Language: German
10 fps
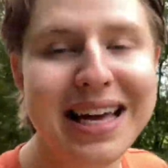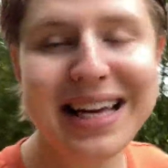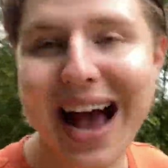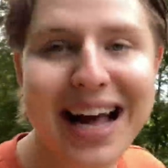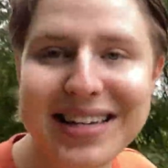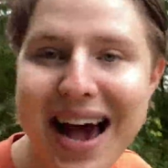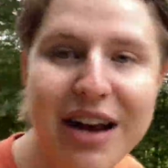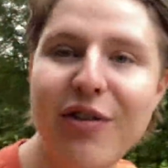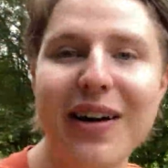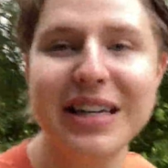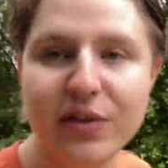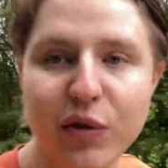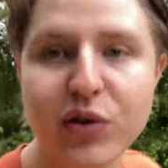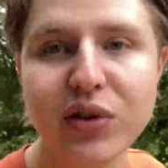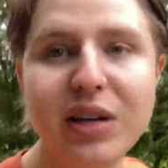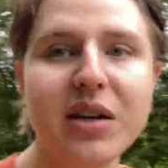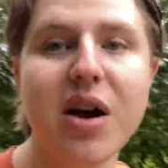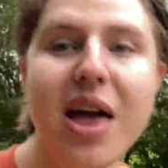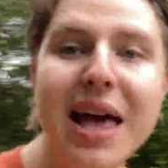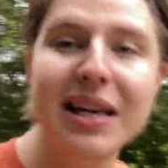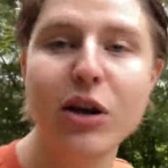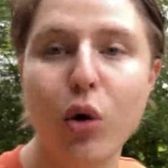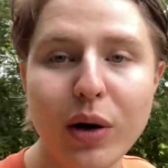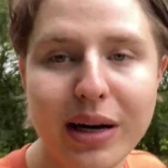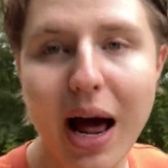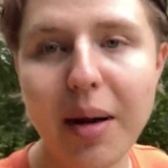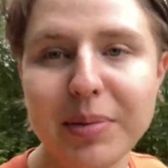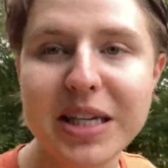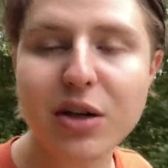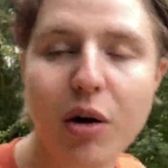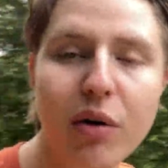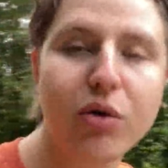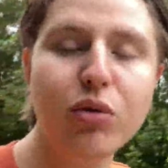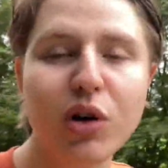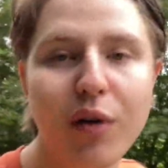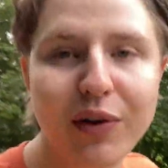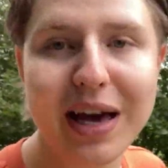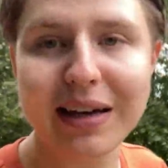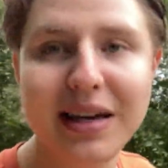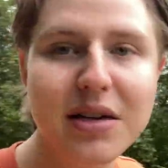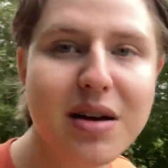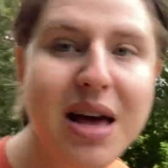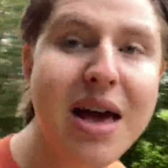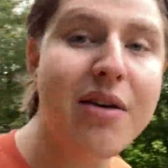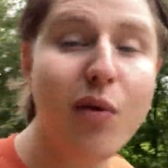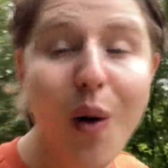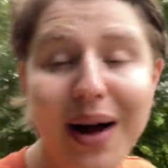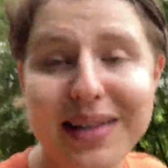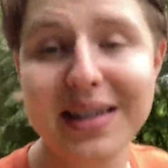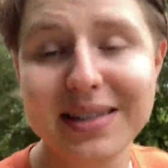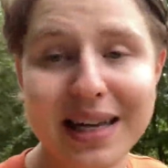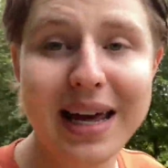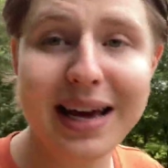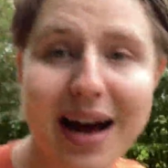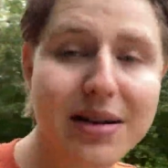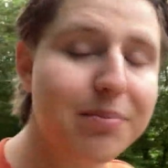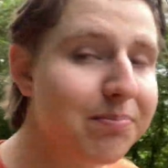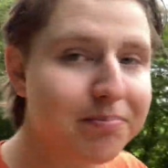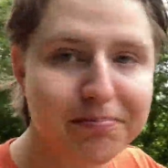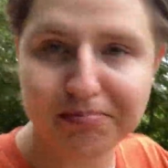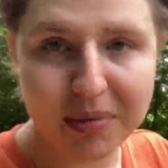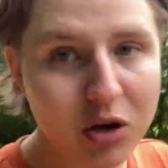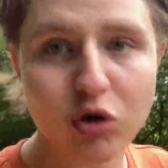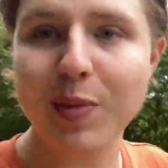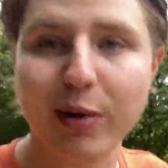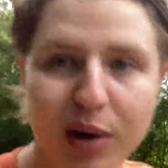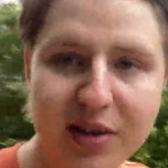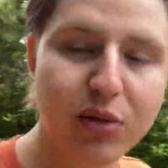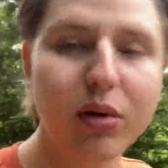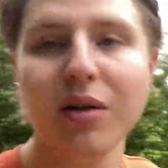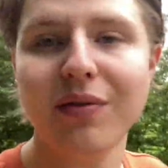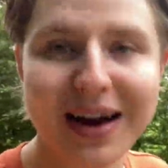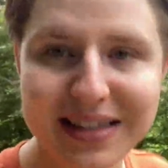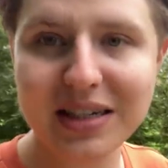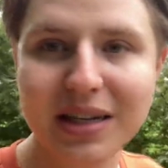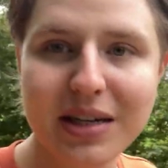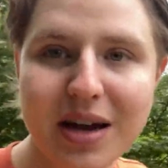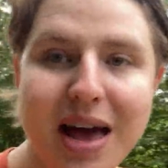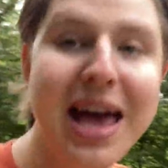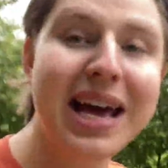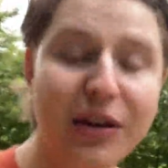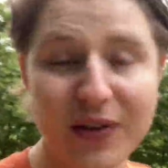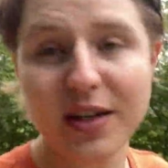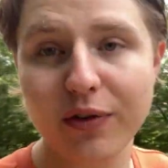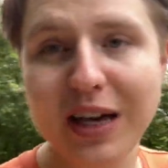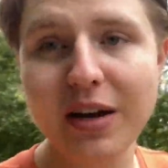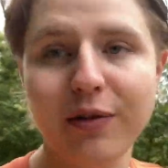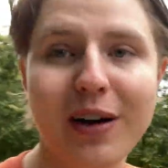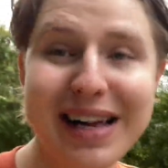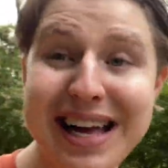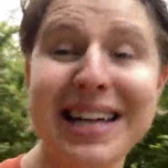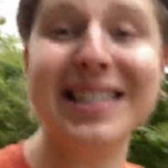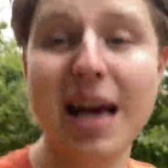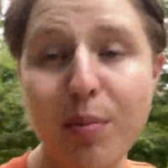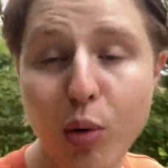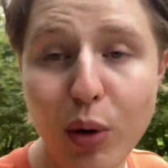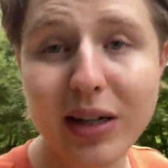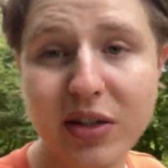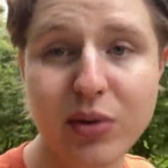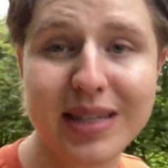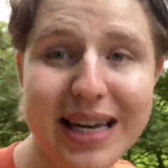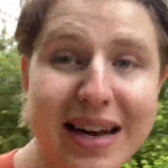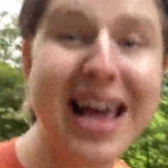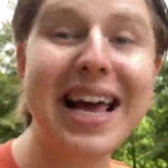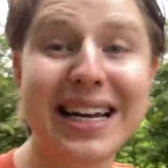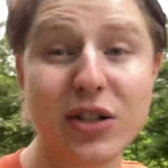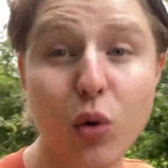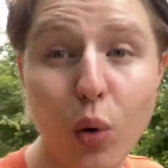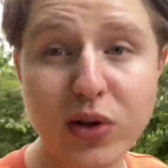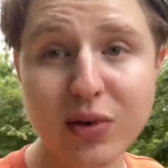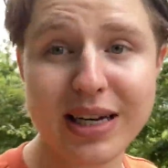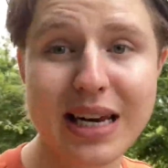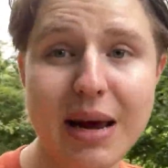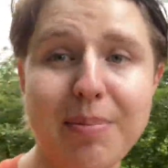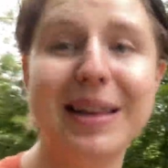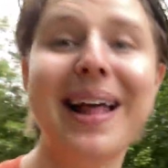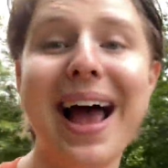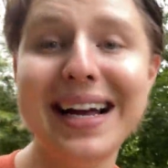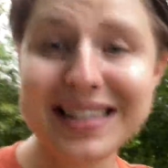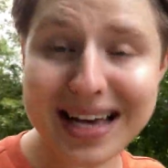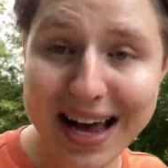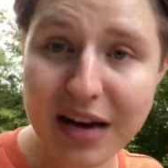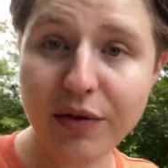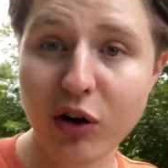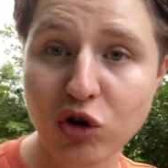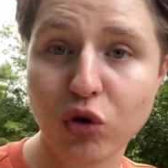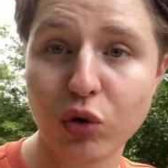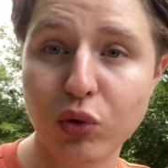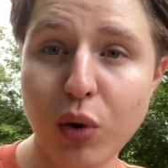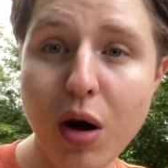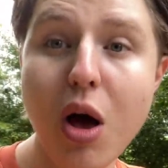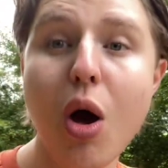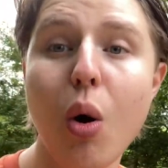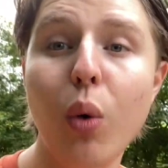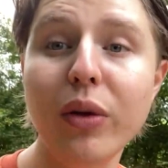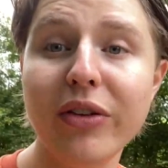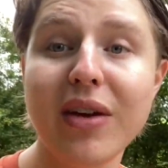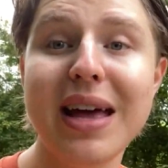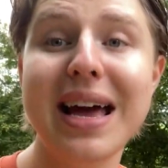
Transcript: hat einfach nicht funktioniert. Die Kunden haben nicht gut darauf reagiert. Woran das jetzt gelegen hat, Spekulation, weiß ich nicht. Ich finde es auf jeden Fall sehr beruhigend zu sehen, dass große Unternehmen mit einer 1A-Infrastruktur und